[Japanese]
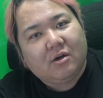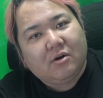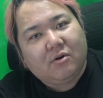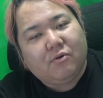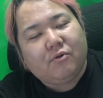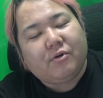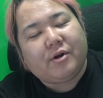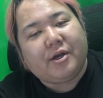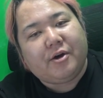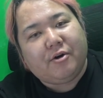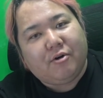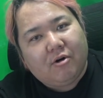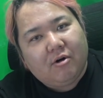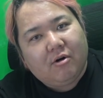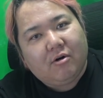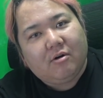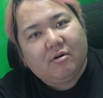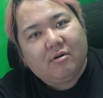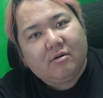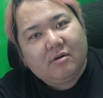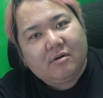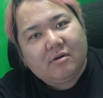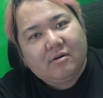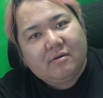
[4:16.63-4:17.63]
俺を。
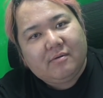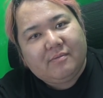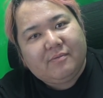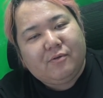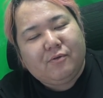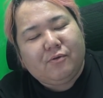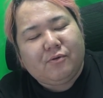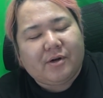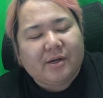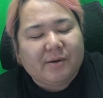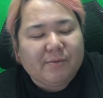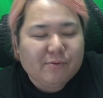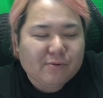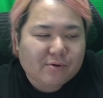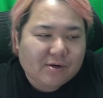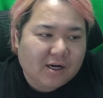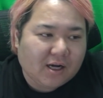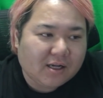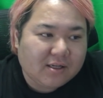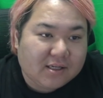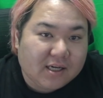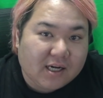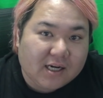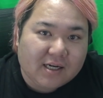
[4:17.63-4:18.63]
もう俺もう
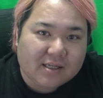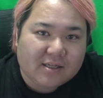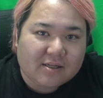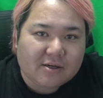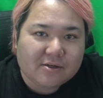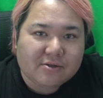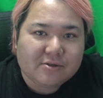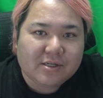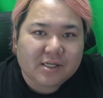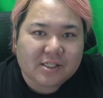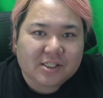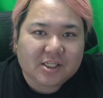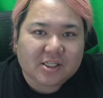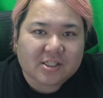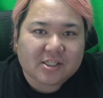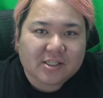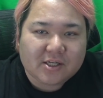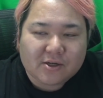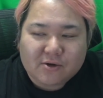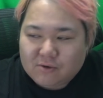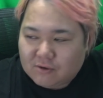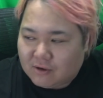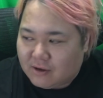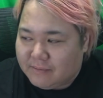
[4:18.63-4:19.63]
ガチャガチャ震えちゃっ
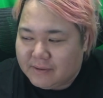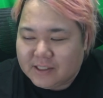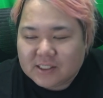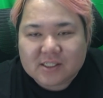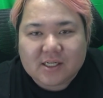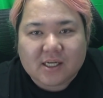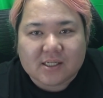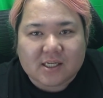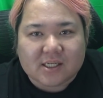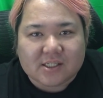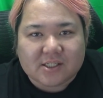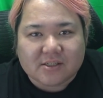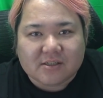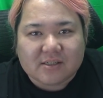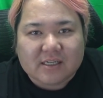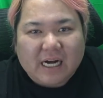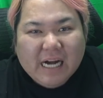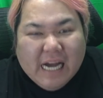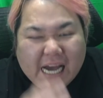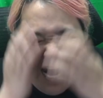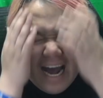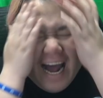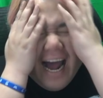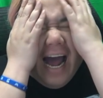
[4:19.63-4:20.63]
て、これ見つけた瞬間、
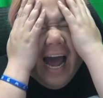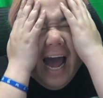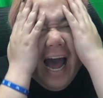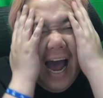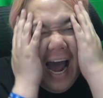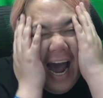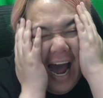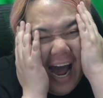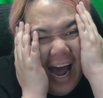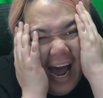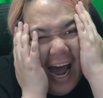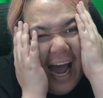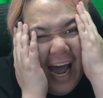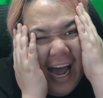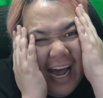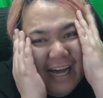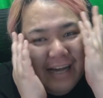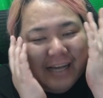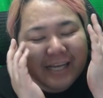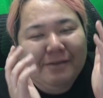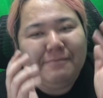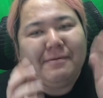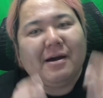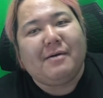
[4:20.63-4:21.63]
あっあっ
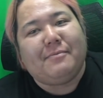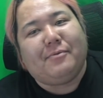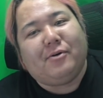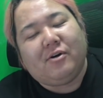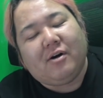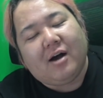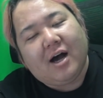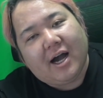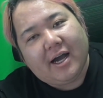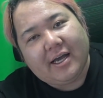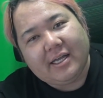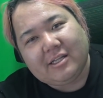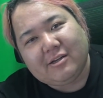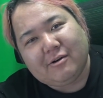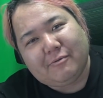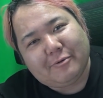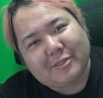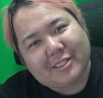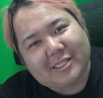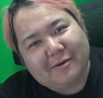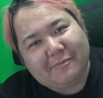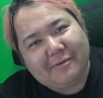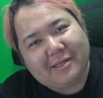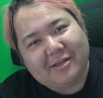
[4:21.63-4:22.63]
あっ今も、はいどう
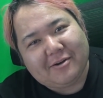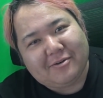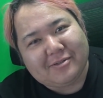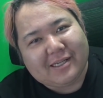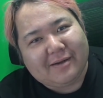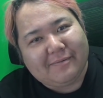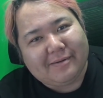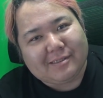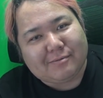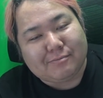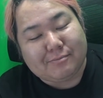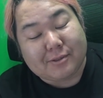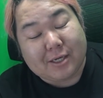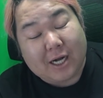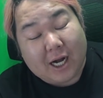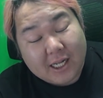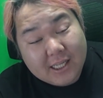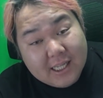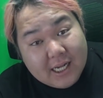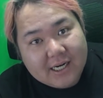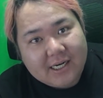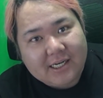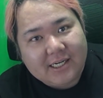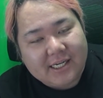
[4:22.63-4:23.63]
も、チャマでございます。もう
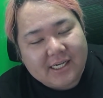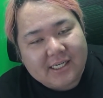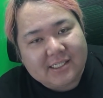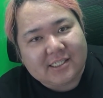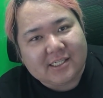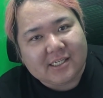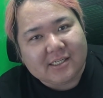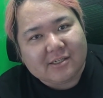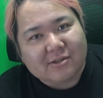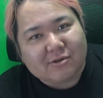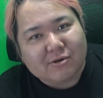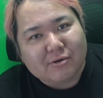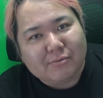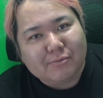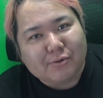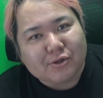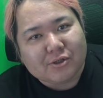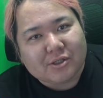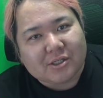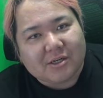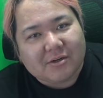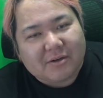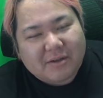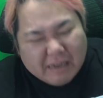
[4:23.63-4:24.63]
かなり冷静に取り
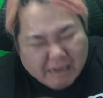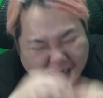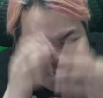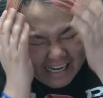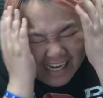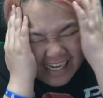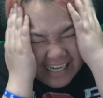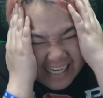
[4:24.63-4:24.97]
戻してるけど、っ